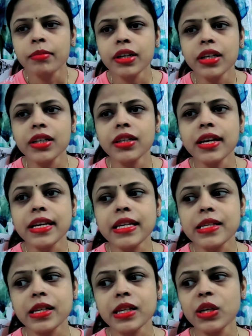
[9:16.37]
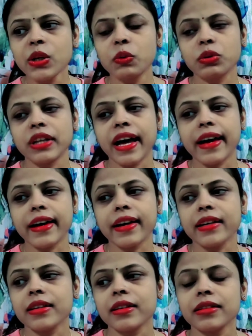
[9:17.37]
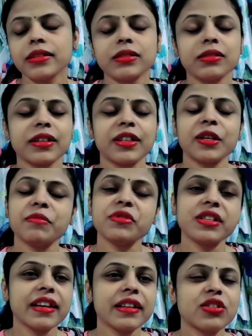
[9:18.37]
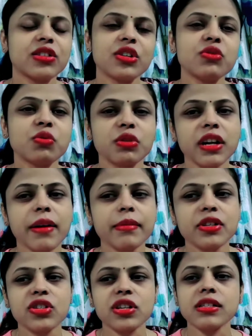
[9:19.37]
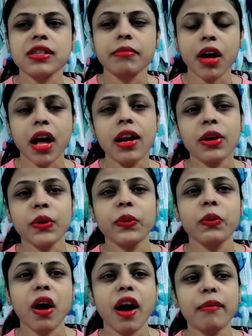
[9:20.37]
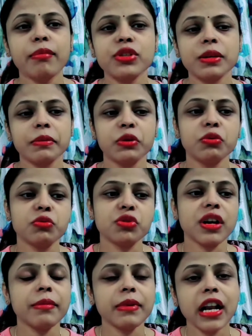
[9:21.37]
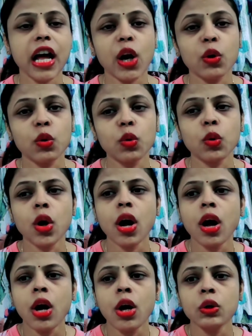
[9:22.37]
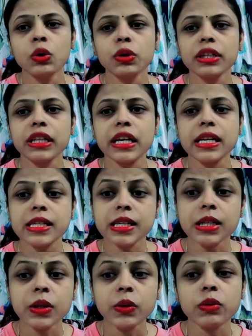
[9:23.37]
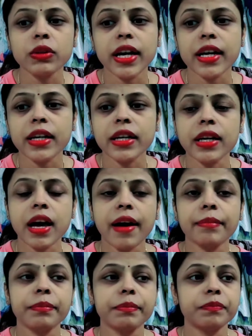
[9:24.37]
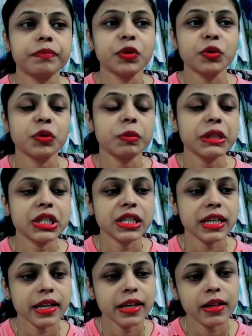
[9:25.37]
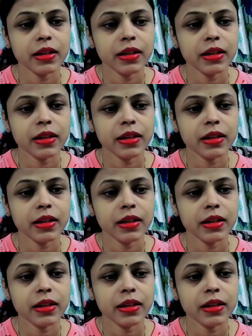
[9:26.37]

बट इतना इजी नहीं होता है एकदम से इतना छोटा बच्चा संभाल रहे हो आप उसके बाद दूसरा भी ला लो तो इतना इजी नहीं होता है कि आप दो दो बच्चे